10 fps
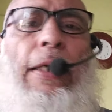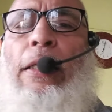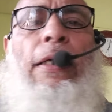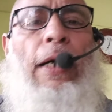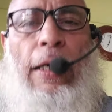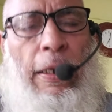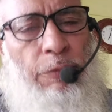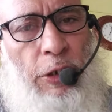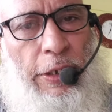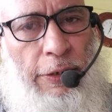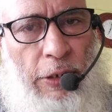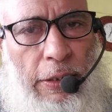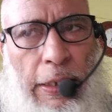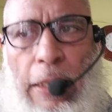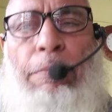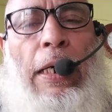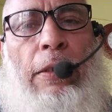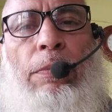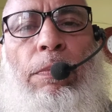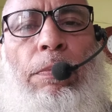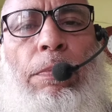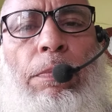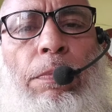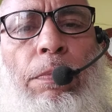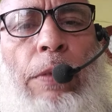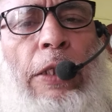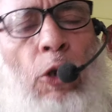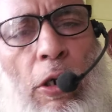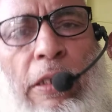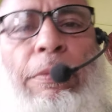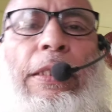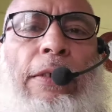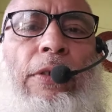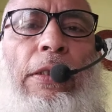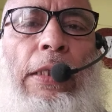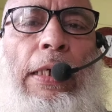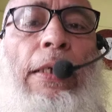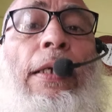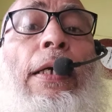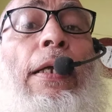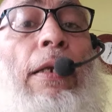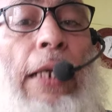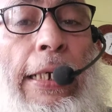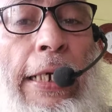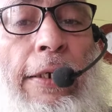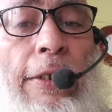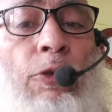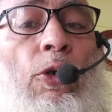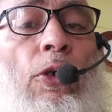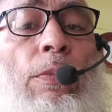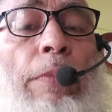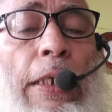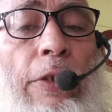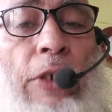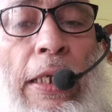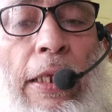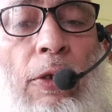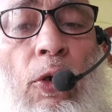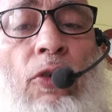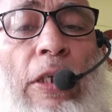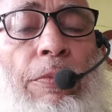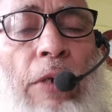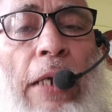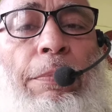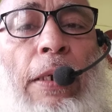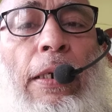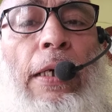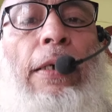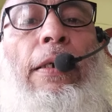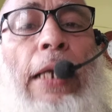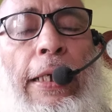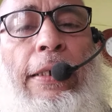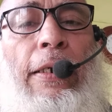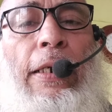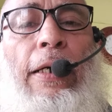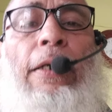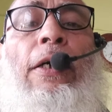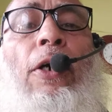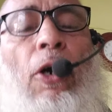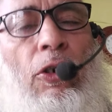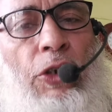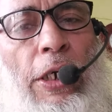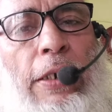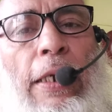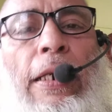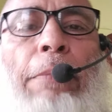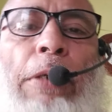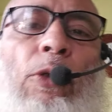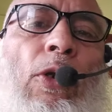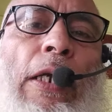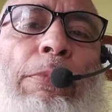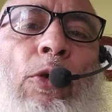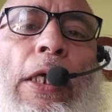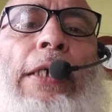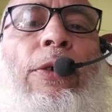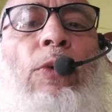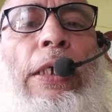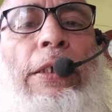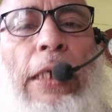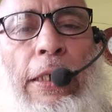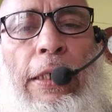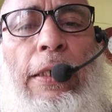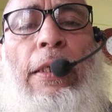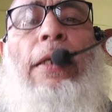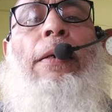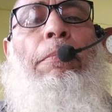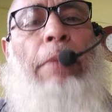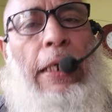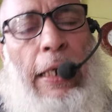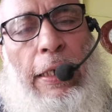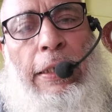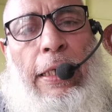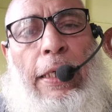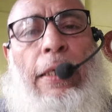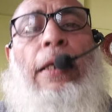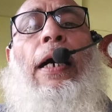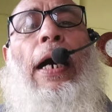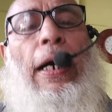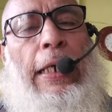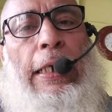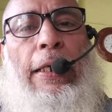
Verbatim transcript: है आराम से देख सकते हैं भागते दौड़ते भी देख सकते हैं लेकिन इसको मेरे चैनल को सब्सक्राइब करना लाइक करना और शेयर करना बिल्कुल ना भूलें क्योंकि यही मेरे लिए आगे का